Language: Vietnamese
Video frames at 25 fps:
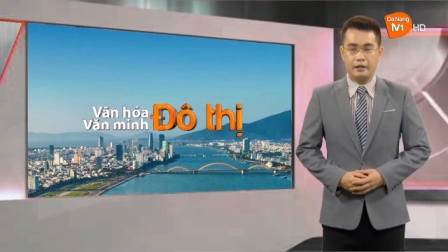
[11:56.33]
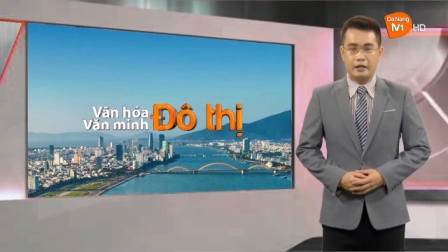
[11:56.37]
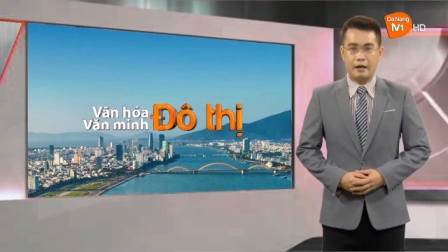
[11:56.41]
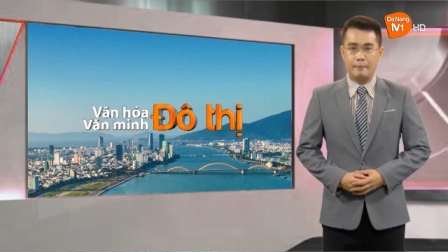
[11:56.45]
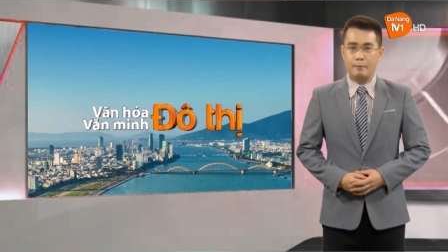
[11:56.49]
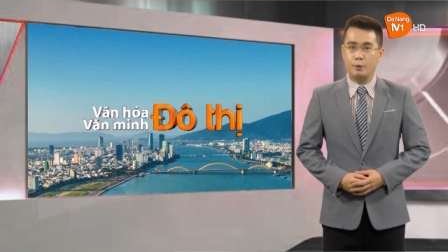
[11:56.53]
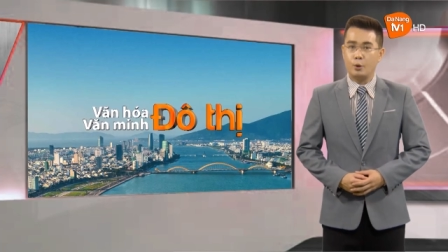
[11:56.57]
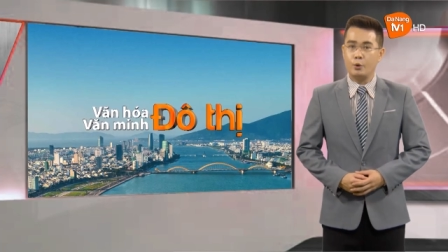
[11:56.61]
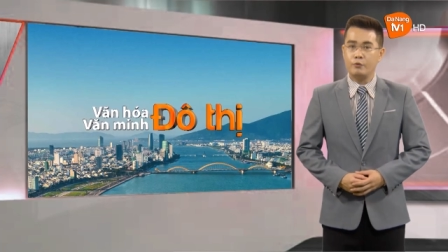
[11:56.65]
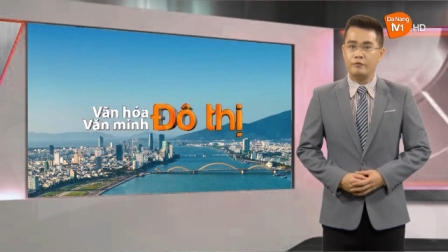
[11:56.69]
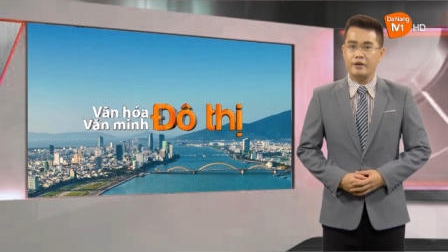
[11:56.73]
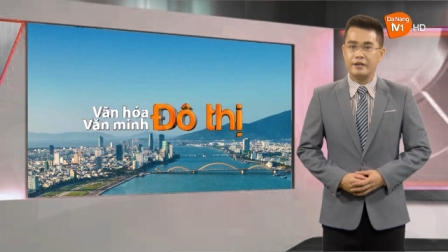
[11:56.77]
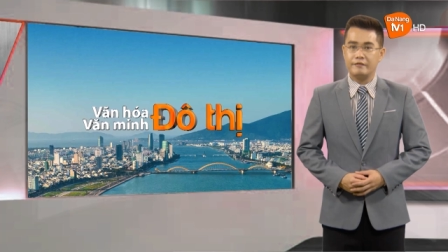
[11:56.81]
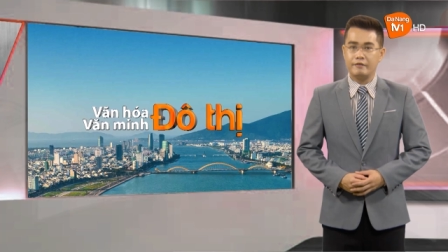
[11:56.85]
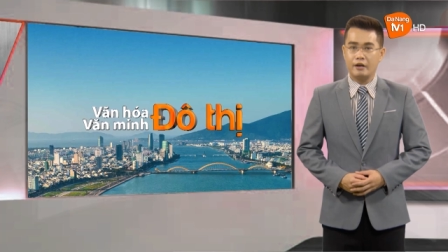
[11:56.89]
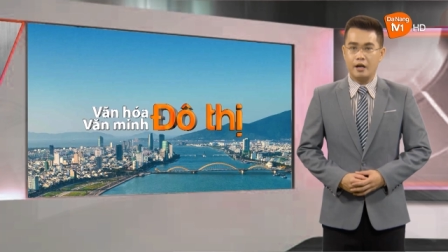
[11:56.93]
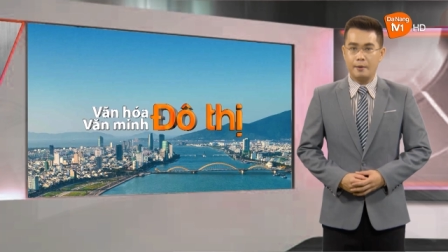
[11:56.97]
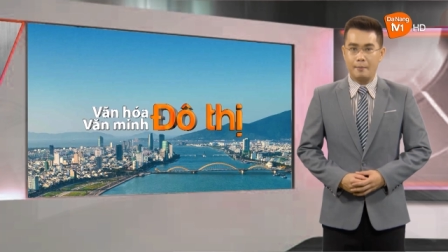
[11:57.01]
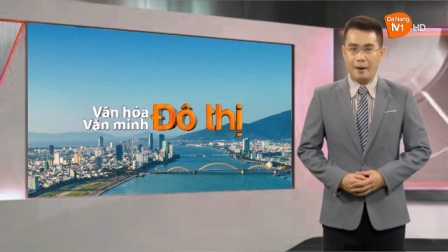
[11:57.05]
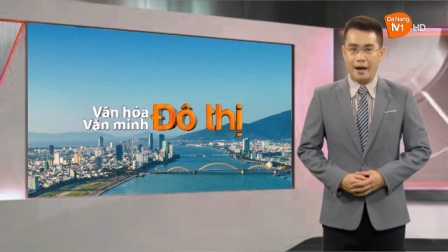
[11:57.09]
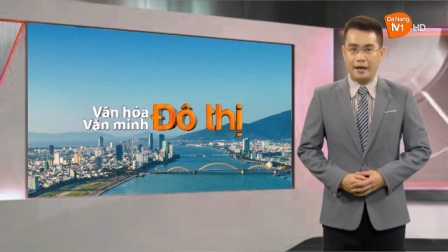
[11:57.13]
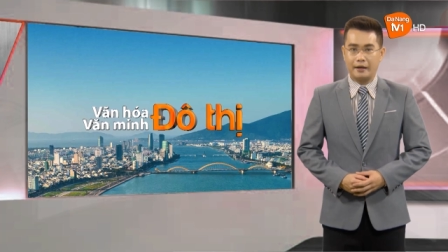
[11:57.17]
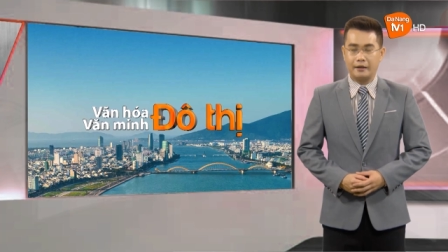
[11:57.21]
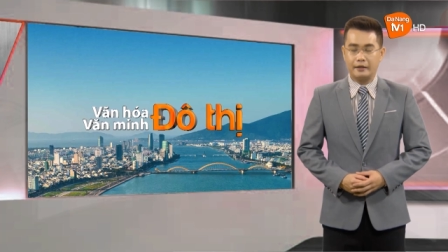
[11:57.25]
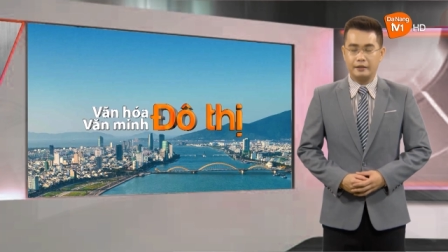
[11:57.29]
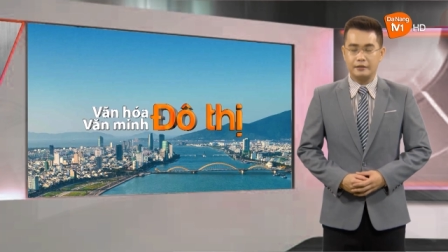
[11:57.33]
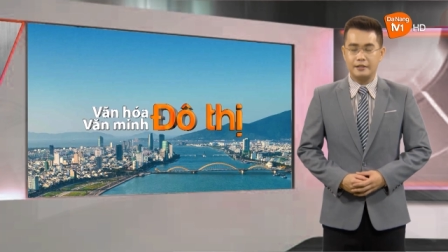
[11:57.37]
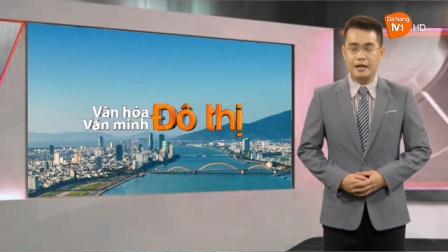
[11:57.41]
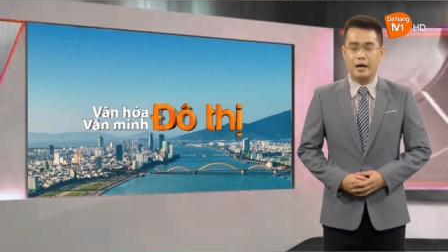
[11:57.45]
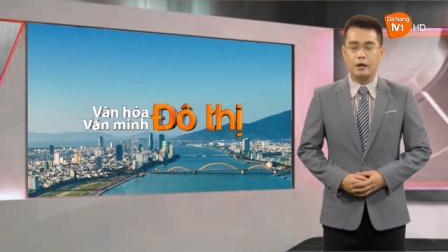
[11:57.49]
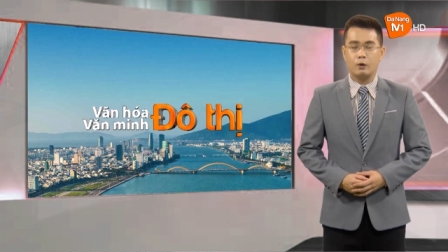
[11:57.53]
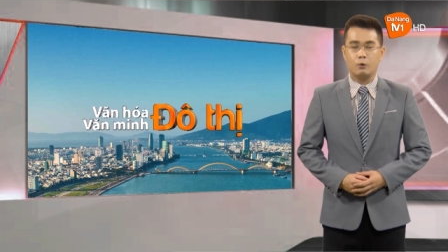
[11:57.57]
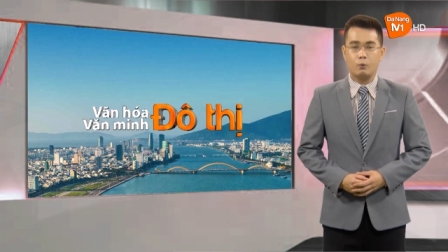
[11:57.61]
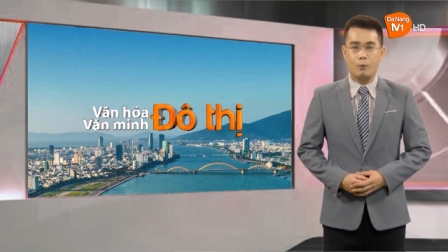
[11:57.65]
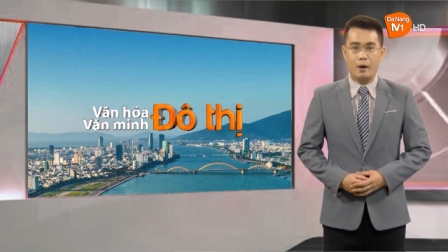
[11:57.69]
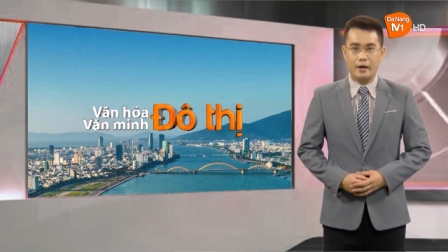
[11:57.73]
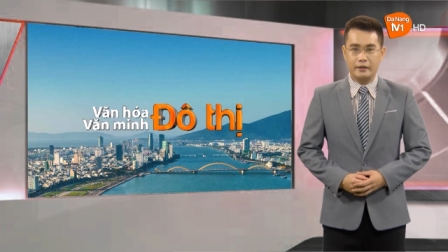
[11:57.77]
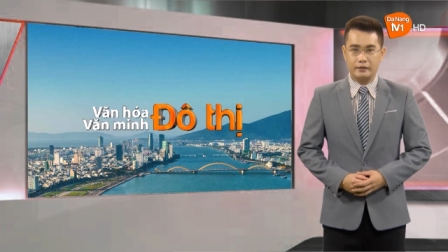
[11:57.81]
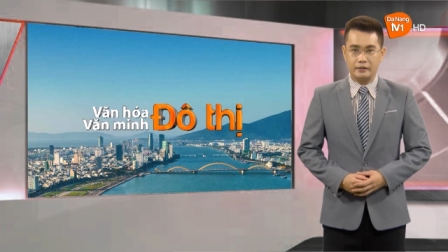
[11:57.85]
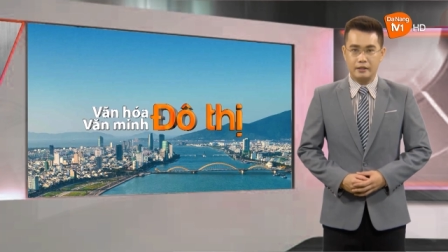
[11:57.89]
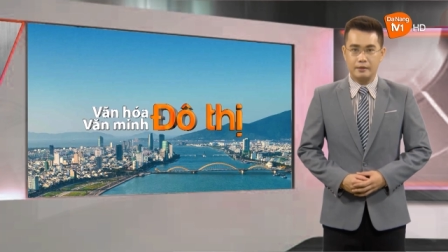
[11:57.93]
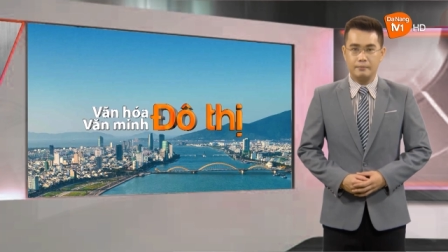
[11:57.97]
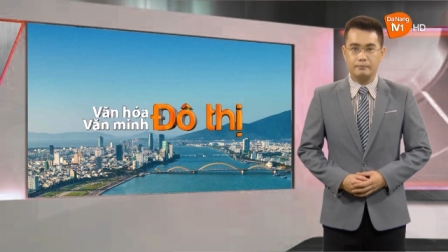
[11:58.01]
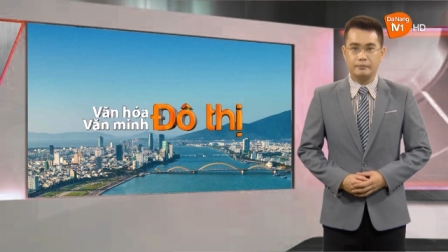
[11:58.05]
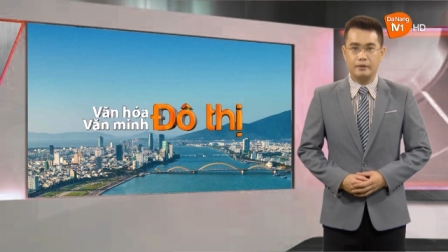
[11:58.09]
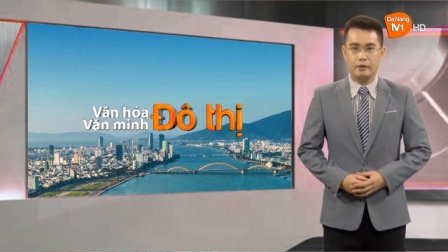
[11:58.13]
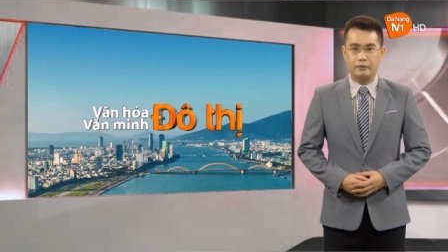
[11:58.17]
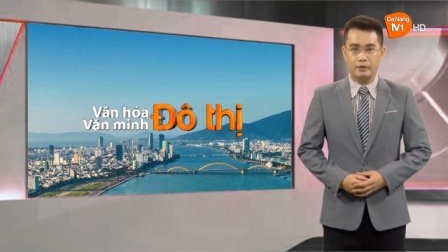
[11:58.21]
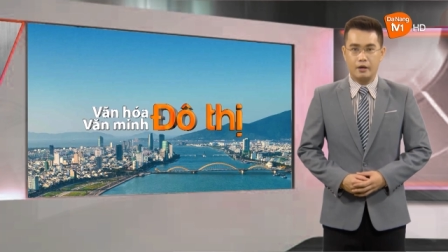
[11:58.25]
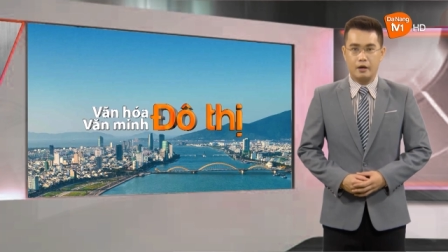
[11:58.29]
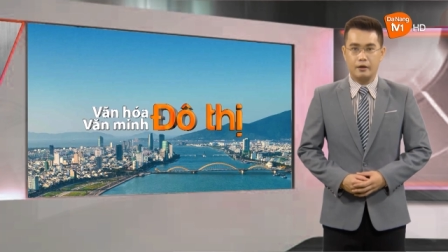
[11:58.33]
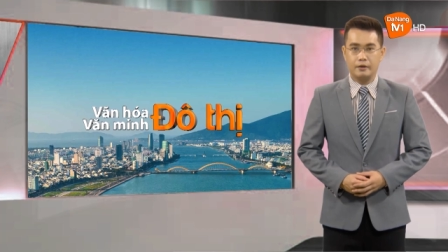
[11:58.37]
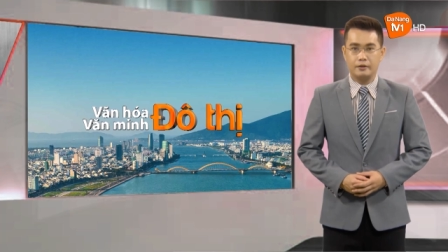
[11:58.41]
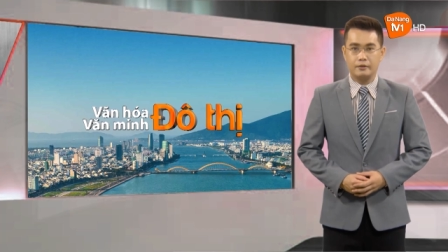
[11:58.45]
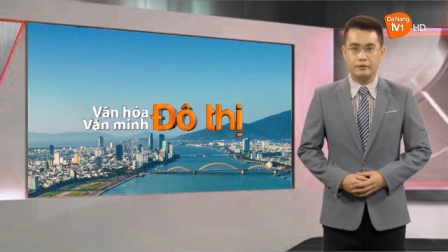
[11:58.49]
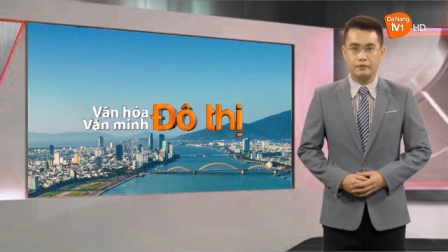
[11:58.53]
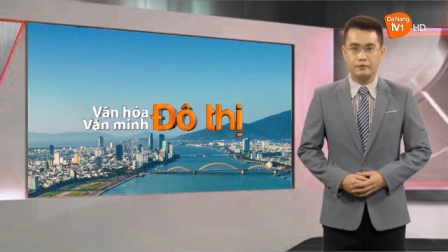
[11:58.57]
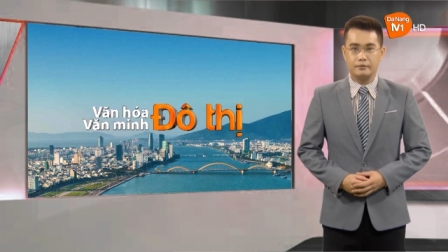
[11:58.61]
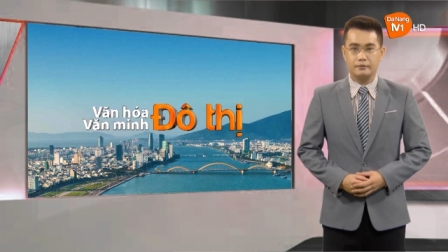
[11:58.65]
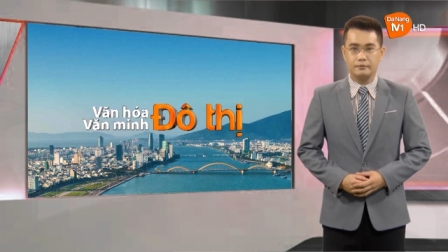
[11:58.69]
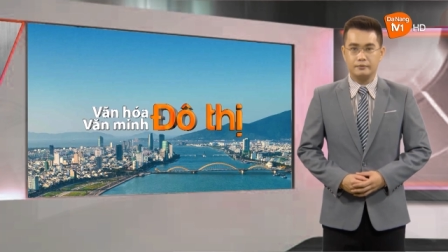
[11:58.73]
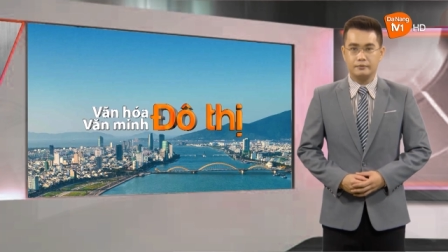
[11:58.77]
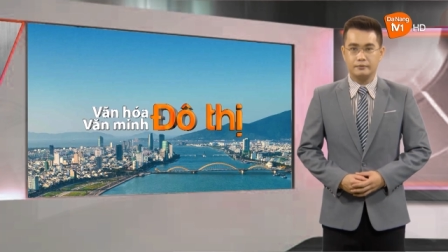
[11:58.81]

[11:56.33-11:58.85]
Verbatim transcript: Cảm ơn quý vị và các bạn đã quan tâm theo dõi.